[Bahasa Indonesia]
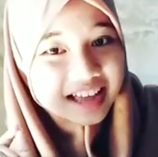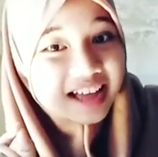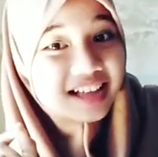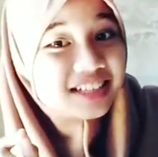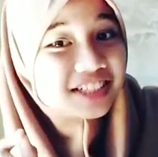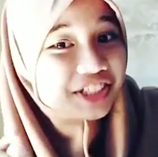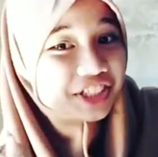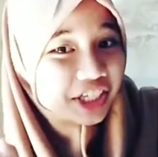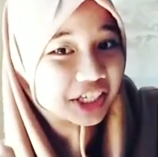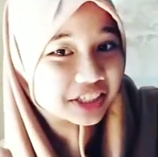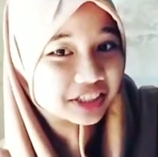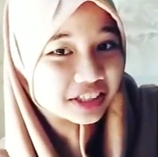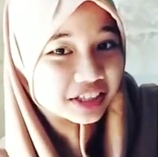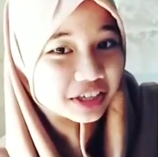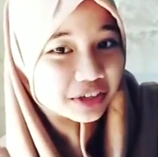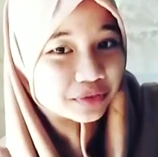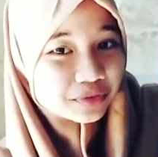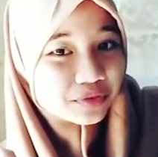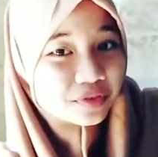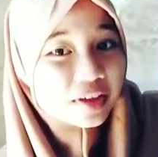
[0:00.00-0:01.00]

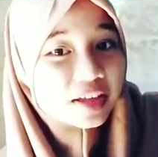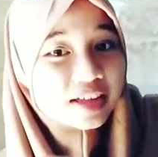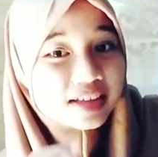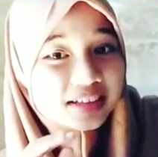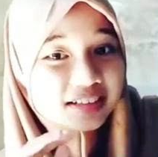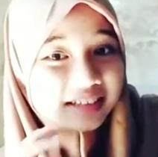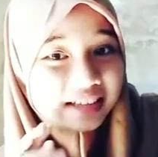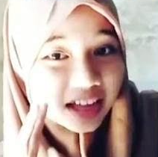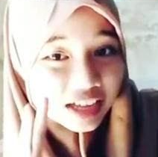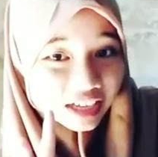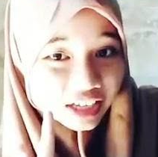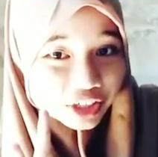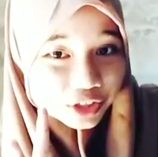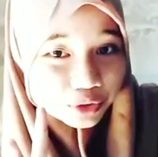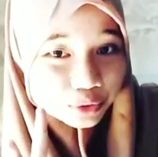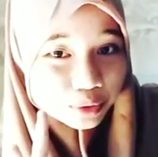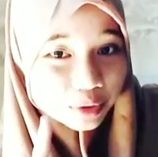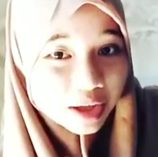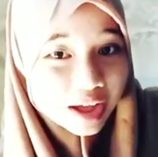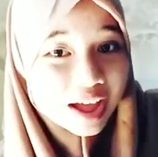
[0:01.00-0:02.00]
adjective. Yang
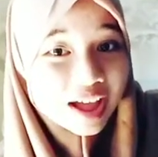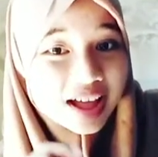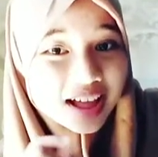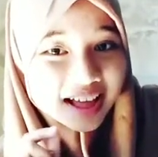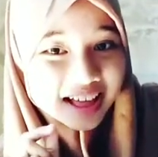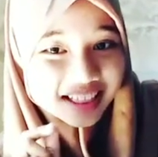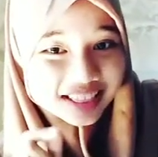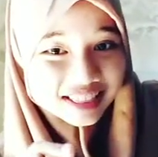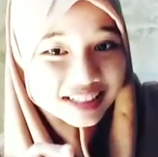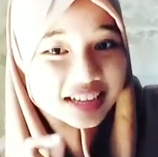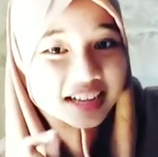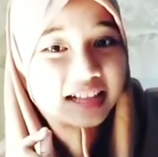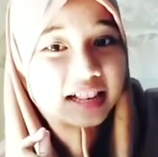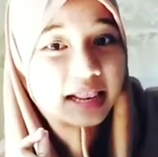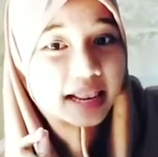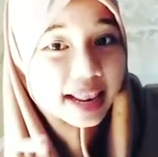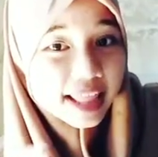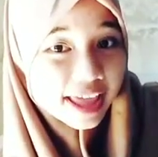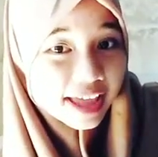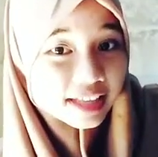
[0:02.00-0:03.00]
kedua, the
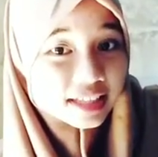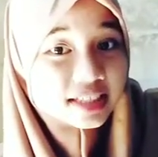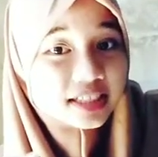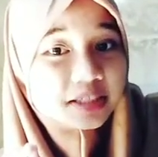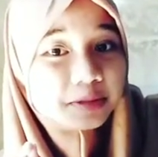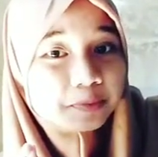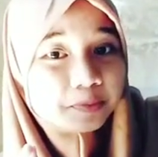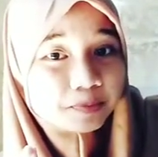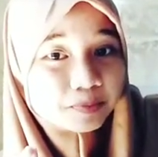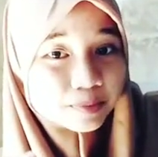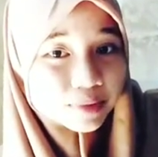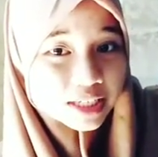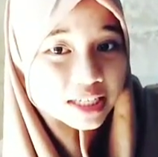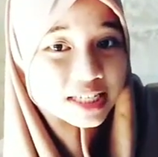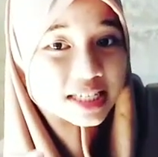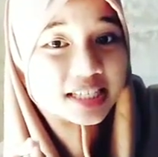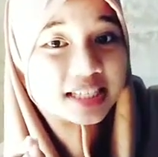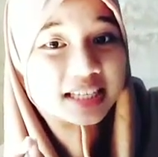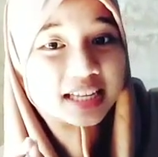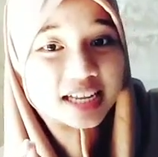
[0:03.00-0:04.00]
less
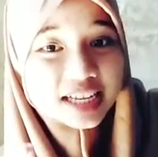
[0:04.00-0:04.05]
plus